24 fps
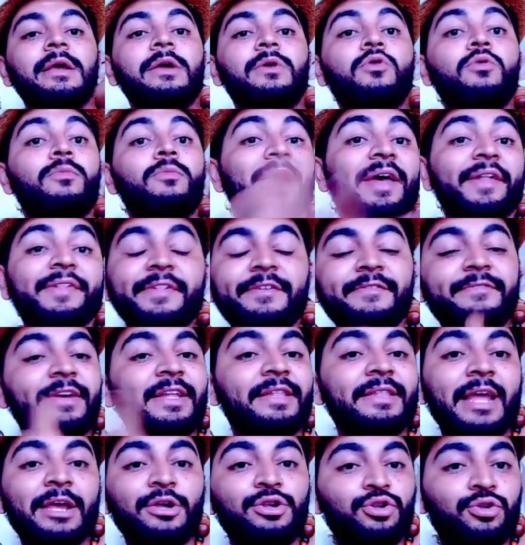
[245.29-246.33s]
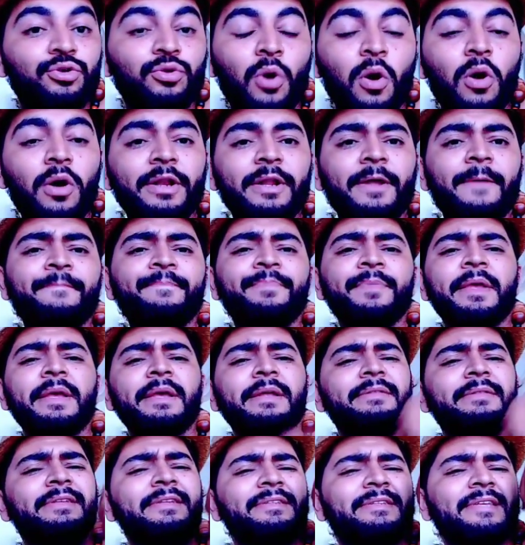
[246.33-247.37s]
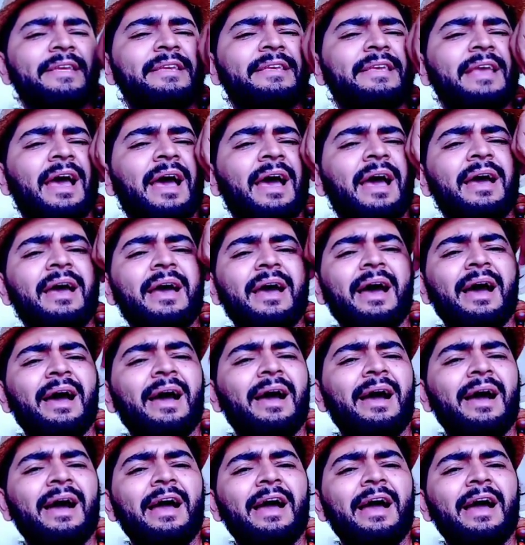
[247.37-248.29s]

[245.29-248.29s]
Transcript: começa a inventar história, dizer que a, a,